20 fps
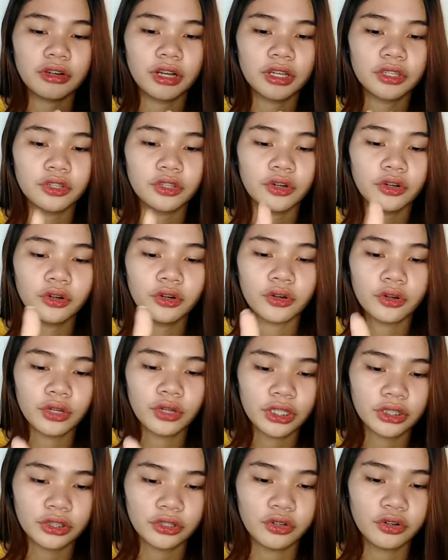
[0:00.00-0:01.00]
yung ano.
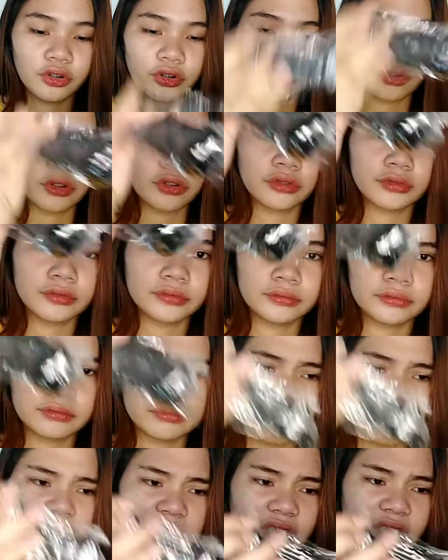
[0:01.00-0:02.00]
Ito.
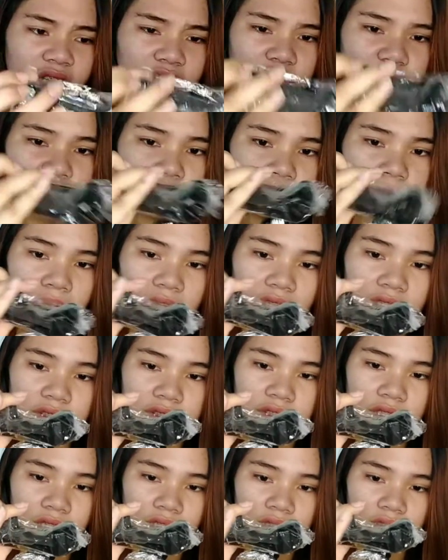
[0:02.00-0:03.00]
Ba't ganun pa
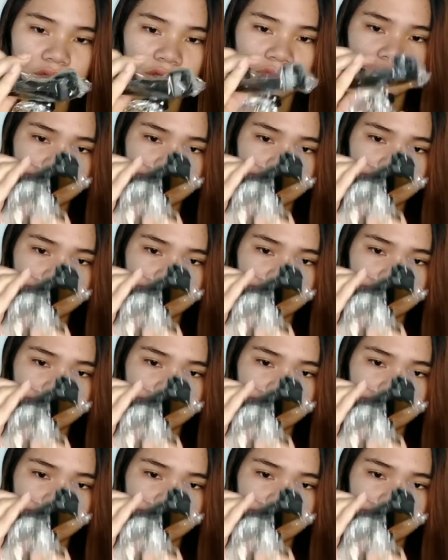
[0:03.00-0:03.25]
ganyan?